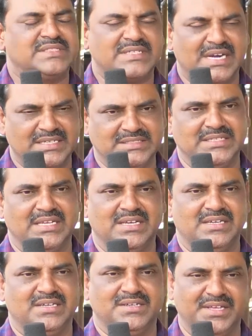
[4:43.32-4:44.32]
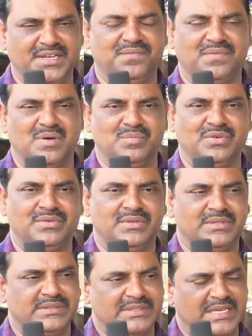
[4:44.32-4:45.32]
స్టార్ట్ చేయాలండి డైరీ ఫామ్ను
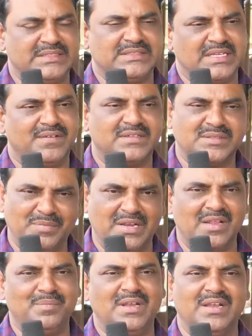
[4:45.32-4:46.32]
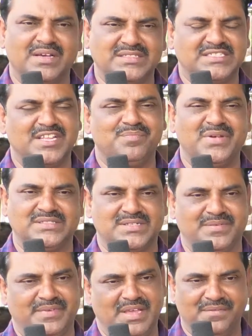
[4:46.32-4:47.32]
దాని తర్వాత మెల్లమెల్లగా స్టెప్ బై
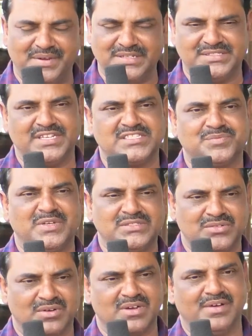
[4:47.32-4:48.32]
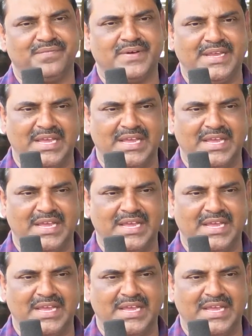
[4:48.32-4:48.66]
స్టెప్ ఎవ్రీ సిక్స్ మంత్స్కి ఒక ఫైవ్